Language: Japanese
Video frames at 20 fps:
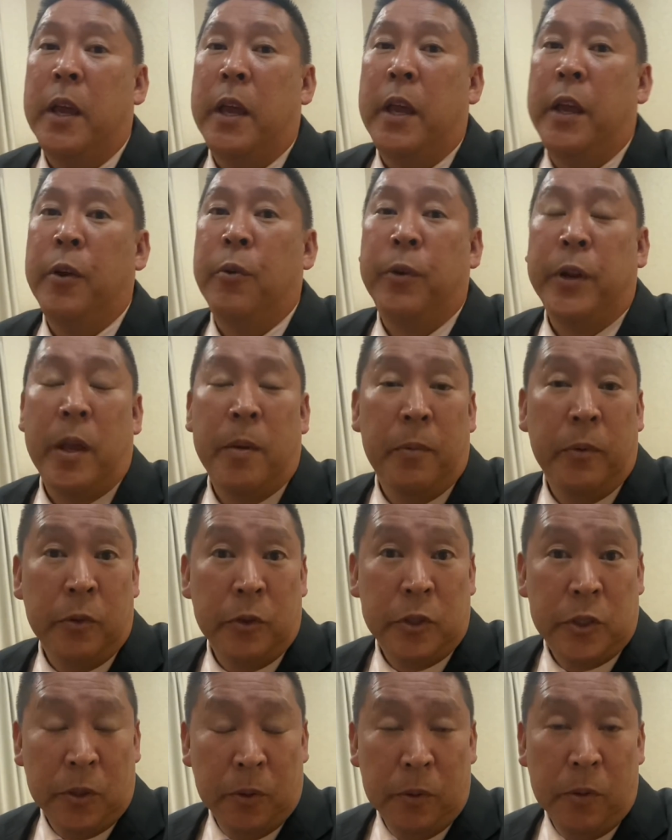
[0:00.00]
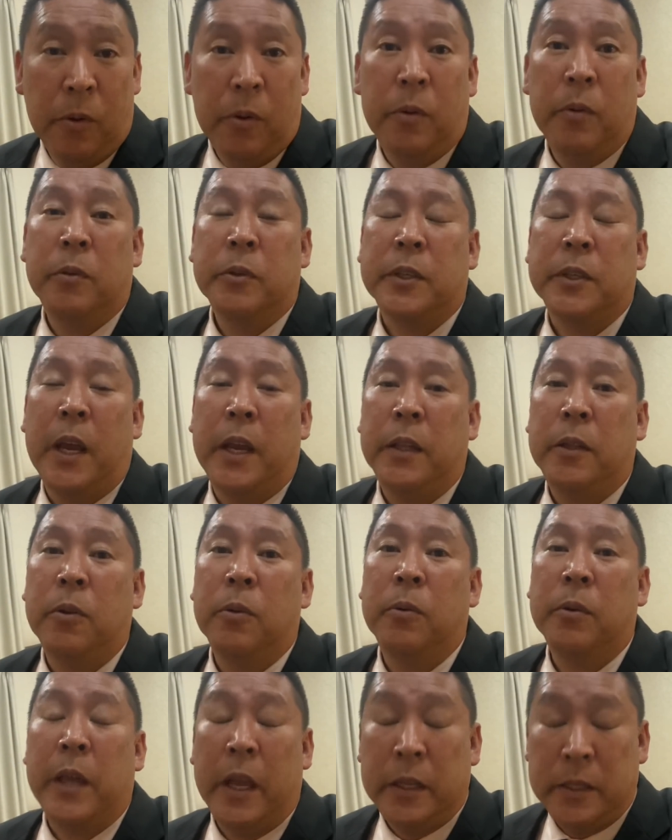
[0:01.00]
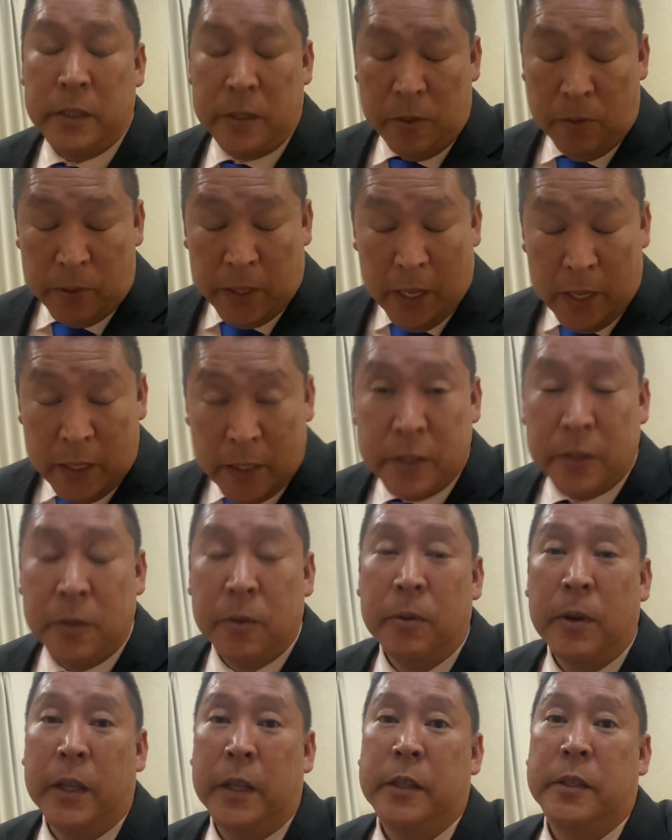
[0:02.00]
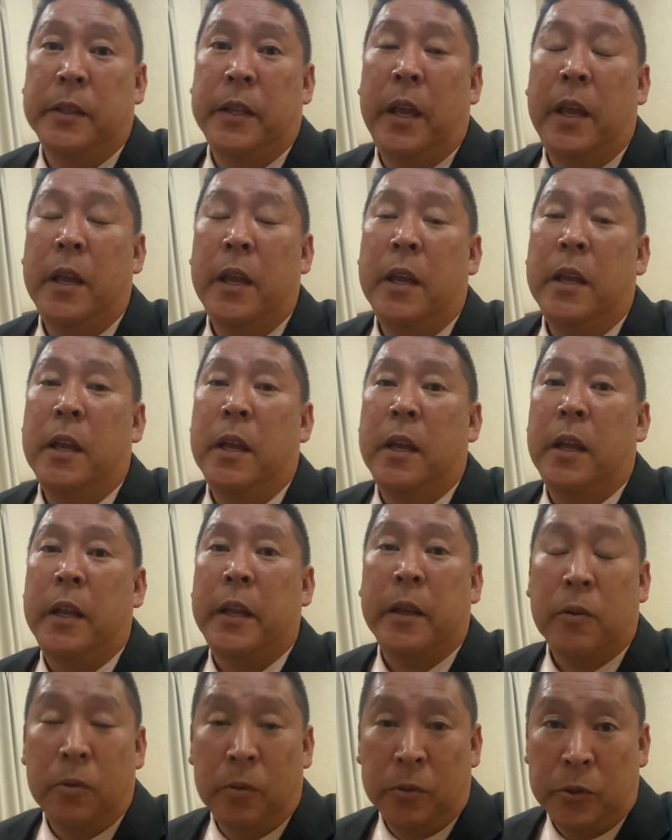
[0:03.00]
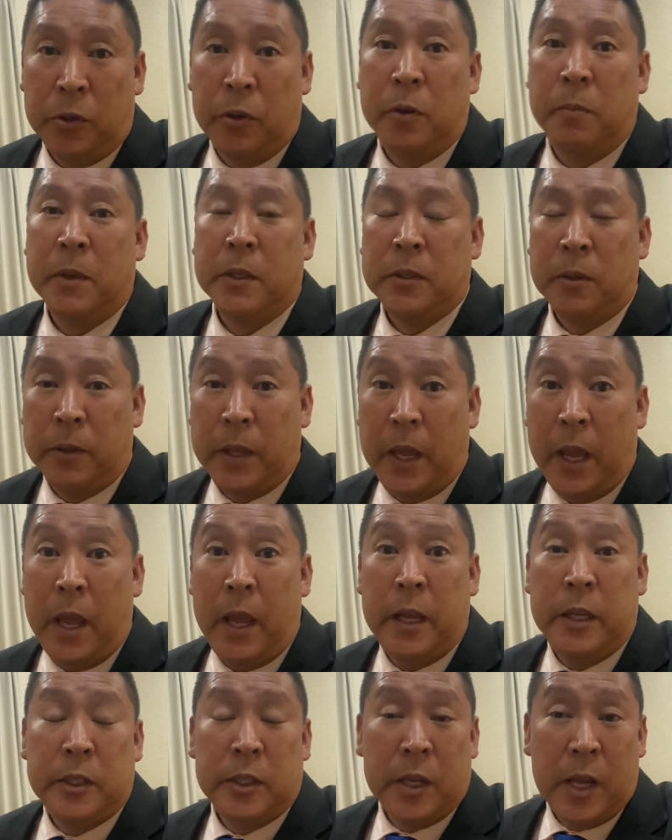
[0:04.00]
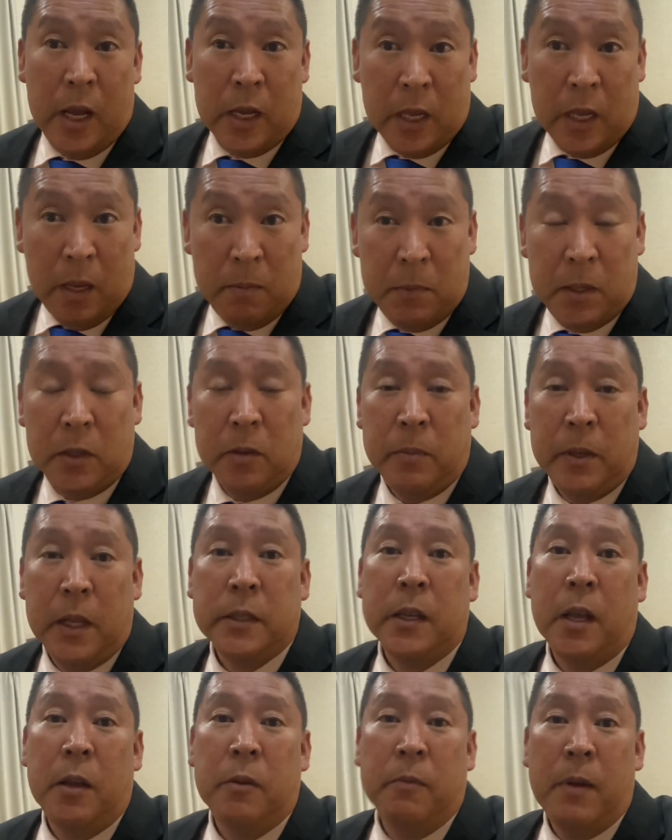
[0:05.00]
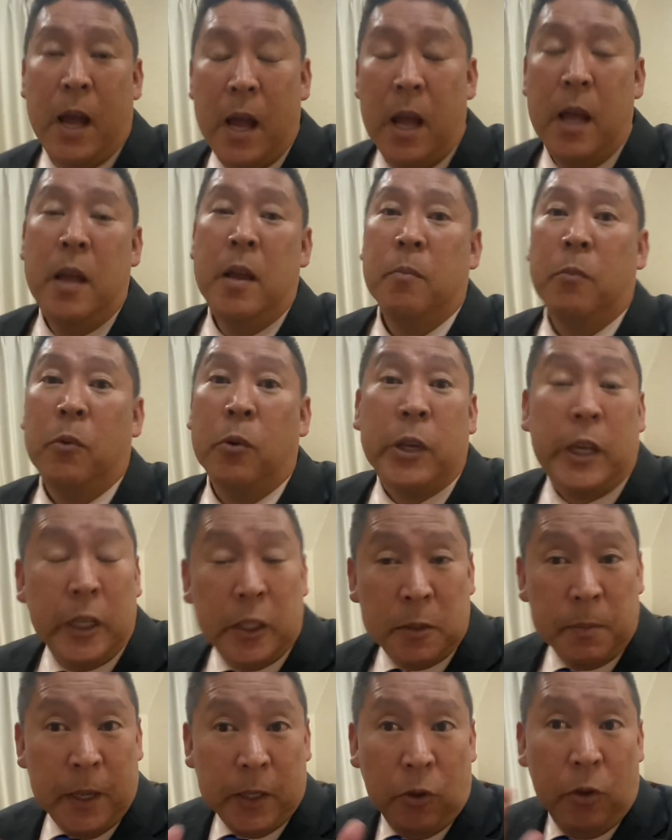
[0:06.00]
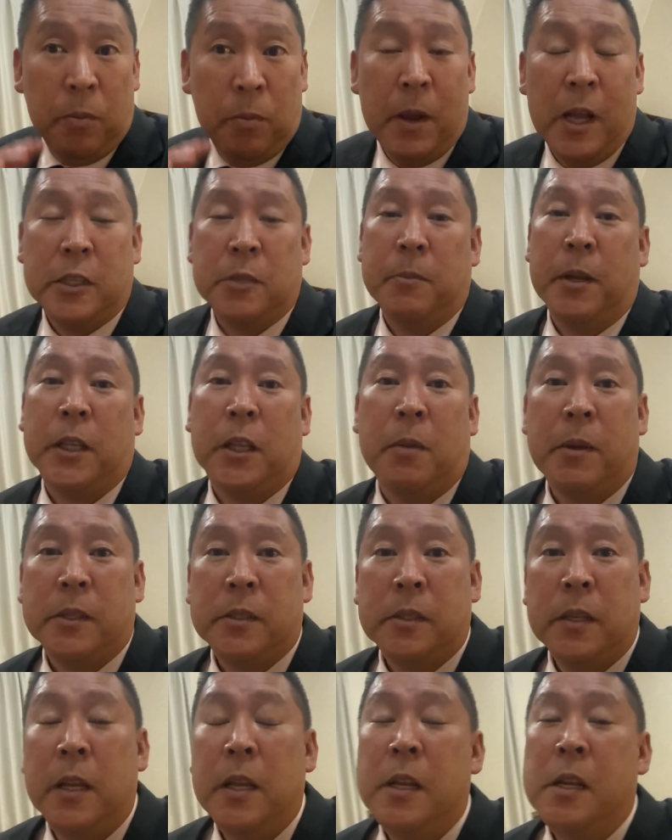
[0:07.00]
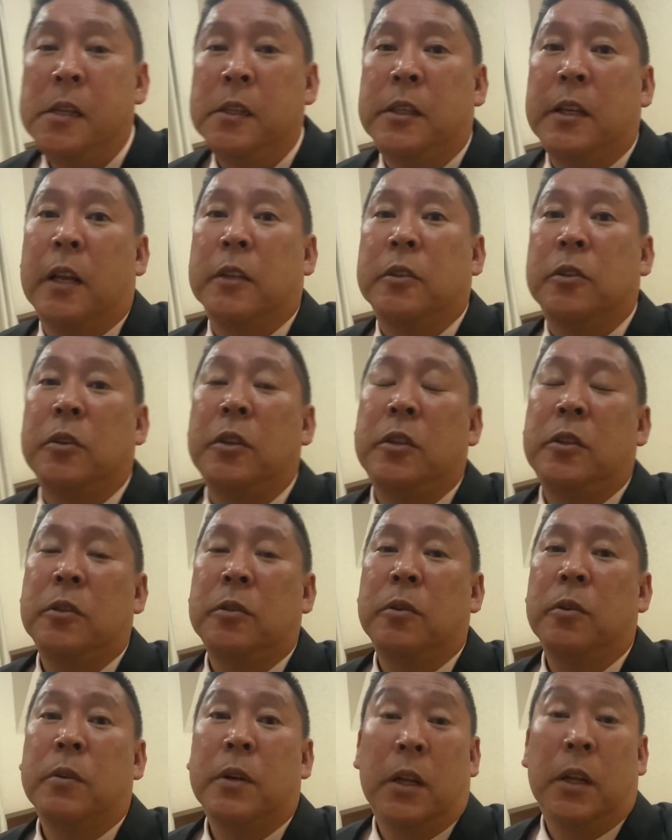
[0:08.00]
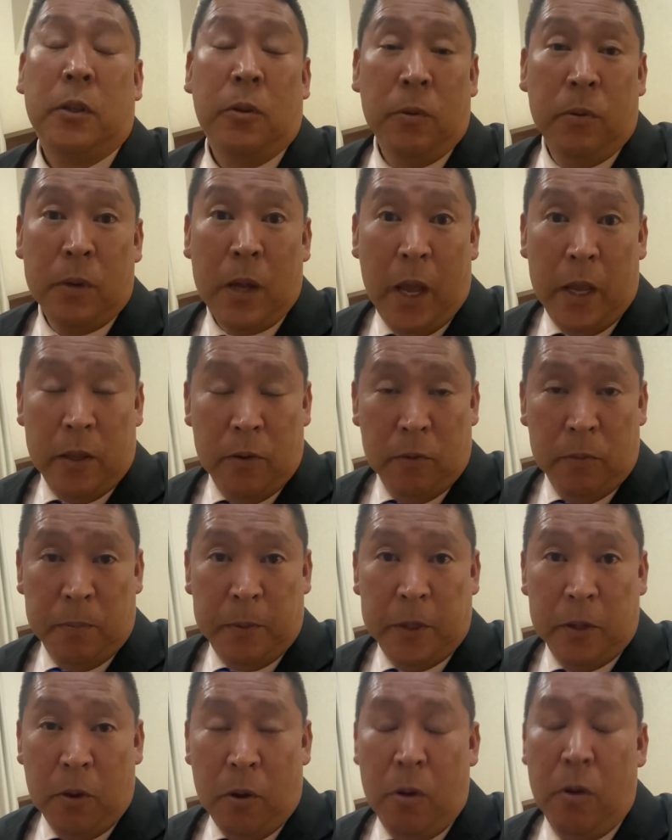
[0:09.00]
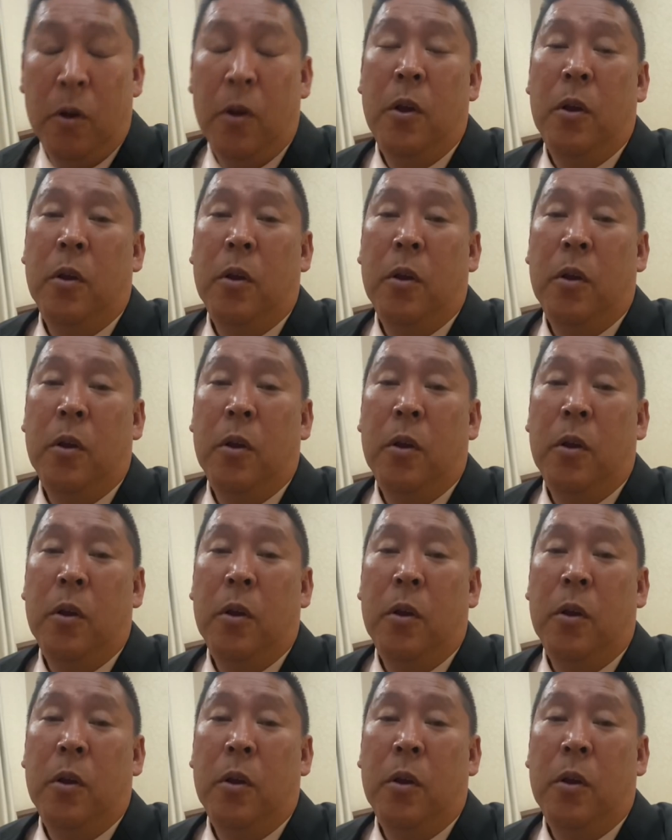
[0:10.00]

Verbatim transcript: えー、ホリエモンの秘書の斎藤健一郎、健一郎がですね、立候補しておりますので、石川県民の皆さんは、もう期日前投票も始まってます。4月24日投開票日の、